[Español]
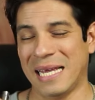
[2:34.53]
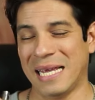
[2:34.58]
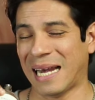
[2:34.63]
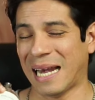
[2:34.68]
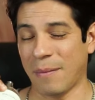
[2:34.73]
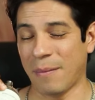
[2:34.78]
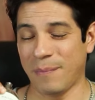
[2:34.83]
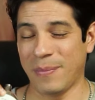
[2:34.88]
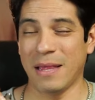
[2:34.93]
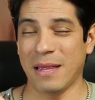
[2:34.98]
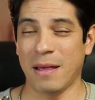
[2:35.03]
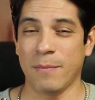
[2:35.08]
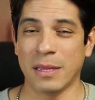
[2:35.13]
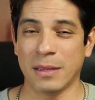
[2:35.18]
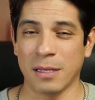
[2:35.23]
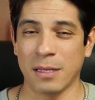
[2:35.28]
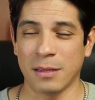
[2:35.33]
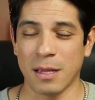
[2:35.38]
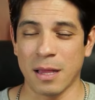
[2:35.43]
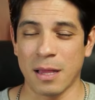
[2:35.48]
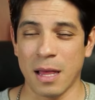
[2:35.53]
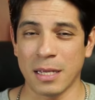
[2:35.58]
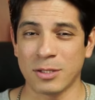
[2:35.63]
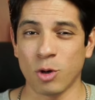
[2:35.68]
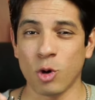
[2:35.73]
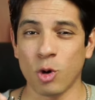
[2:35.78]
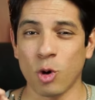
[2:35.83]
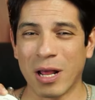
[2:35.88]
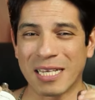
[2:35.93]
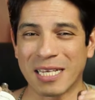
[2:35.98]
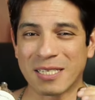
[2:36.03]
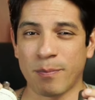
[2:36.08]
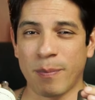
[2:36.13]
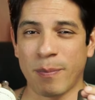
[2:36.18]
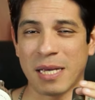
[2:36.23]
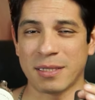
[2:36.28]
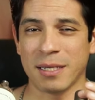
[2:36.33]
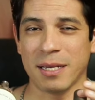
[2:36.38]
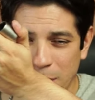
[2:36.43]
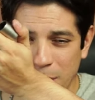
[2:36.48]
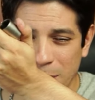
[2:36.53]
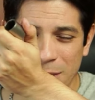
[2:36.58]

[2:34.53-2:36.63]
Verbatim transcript: rápidamente te da ese olor a especias